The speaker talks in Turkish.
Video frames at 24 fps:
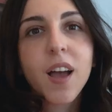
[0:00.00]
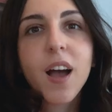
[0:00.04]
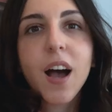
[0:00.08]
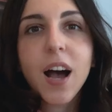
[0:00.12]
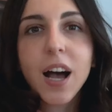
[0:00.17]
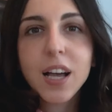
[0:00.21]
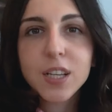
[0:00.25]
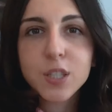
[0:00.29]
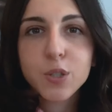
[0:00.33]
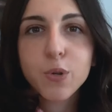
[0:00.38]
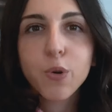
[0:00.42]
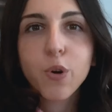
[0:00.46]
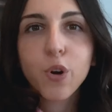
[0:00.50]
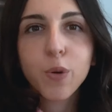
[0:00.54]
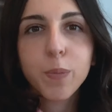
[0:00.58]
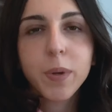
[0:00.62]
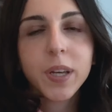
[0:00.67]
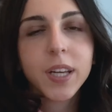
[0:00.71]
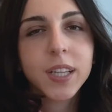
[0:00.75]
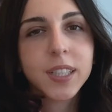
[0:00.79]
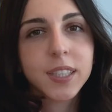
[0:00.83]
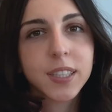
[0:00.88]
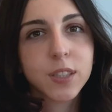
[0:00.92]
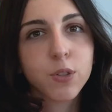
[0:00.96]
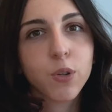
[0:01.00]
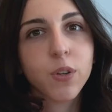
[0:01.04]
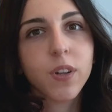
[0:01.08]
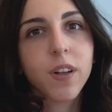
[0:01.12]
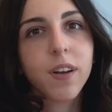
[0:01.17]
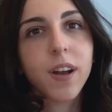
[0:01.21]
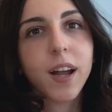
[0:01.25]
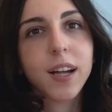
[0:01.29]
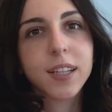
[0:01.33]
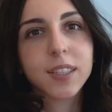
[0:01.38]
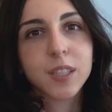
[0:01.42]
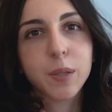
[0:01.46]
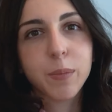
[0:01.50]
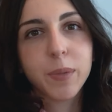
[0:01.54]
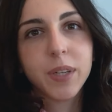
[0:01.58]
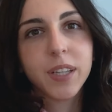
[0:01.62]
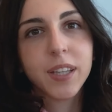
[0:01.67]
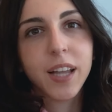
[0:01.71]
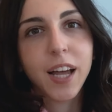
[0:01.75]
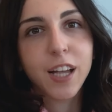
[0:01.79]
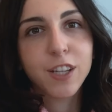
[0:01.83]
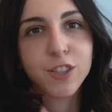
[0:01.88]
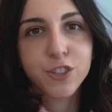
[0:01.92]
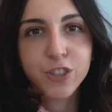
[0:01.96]
Askorbik asit olarak da
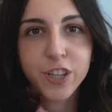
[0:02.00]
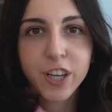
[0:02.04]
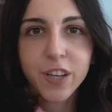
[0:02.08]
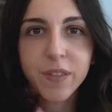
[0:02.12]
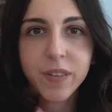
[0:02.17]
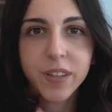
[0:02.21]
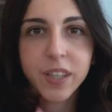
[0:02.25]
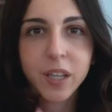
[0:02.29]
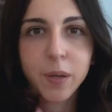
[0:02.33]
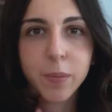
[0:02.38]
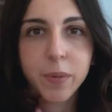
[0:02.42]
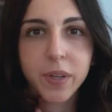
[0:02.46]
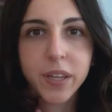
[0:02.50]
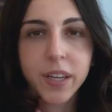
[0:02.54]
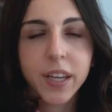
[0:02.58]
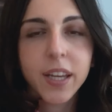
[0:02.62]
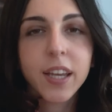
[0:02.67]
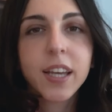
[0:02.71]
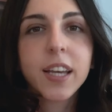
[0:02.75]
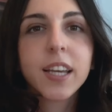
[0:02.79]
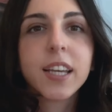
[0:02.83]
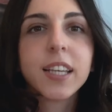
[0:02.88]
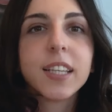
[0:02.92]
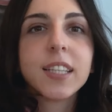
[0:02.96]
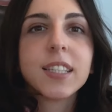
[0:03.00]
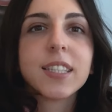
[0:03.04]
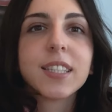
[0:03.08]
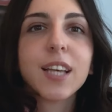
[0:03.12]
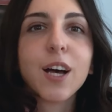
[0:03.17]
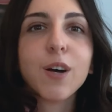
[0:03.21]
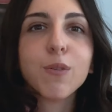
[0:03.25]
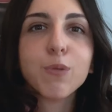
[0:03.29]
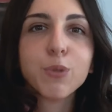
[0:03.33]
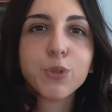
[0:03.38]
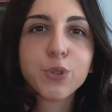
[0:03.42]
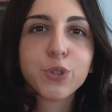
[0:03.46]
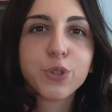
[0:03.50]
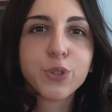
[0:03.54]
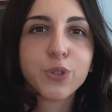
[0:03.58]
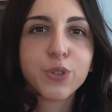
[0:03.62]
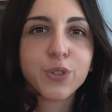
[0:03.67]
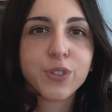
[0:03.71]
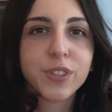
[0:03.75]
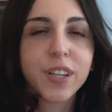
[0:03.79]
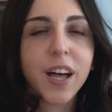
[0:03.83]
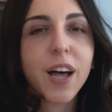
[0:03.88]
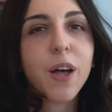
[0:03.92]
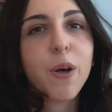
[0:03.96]
bilinen C vitamini insan
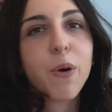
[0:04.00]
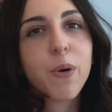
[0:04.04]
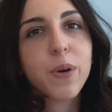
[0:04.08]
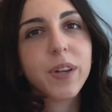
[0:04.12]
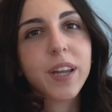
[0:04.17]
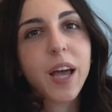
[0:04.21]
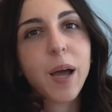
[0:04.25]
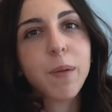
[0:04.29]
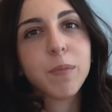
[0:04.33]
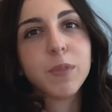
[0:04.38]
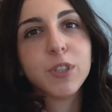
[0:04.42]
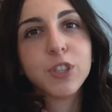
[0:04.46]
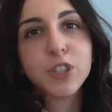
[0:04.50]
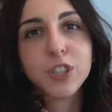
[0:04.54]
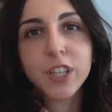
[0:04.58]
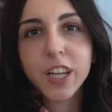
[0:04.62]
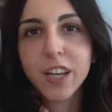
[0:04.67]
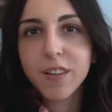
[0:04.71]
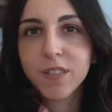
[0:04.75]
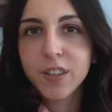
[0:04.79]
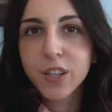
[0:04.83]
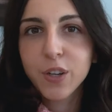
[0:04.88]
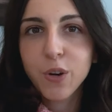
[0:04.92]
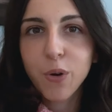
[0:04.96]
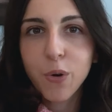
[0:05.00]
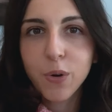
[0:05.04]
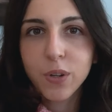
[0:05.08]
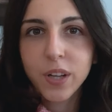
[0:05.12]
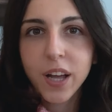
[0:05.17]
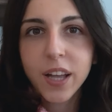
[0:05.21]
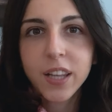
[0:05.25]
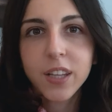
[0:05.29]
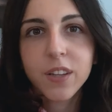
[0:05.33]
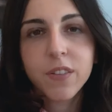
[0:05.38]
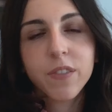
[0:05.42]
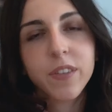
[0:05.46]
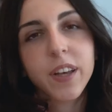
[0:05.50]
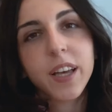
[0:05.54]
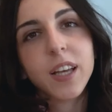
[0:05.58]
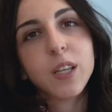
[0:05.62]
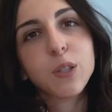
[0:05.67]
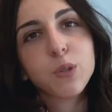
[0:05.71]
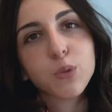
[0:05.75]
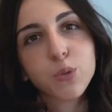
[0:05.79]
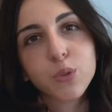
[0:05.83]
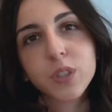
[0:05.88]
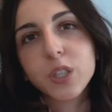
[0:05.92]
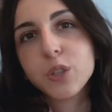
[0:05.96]
vücudunda önemli işlevleri olan
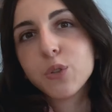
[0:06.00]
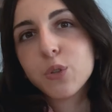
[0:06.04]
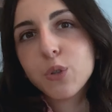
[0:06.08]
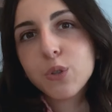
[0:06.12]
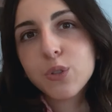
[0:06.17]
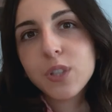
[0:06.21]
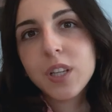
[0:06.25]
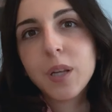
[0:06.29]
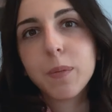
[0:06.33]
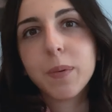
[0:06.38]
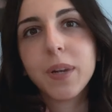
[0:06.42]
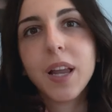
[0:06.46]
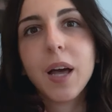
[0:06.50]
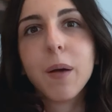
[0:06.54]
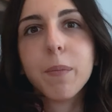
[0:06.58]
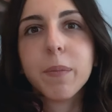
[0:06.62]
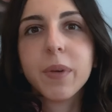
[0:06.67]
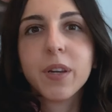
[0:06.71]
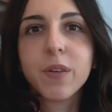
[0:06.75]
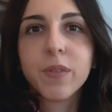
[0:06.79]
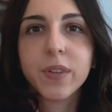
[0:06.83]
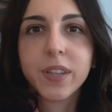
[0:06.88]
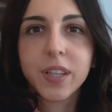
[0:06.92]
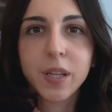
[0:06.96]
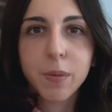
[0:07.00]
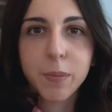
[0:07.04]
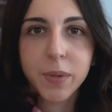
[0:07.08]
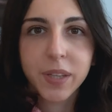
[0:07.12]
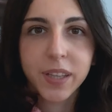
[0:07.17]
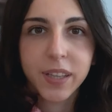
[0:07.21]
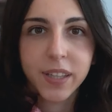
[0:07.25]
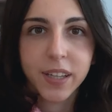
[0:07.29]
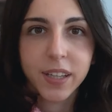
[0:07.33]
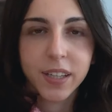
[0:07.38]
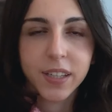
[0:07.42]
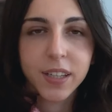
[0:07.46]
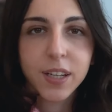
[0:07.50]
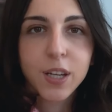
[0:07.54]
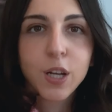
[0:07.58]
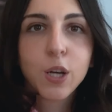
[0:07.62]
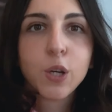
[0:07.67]
ve suda çözülebilen bir vitamindir.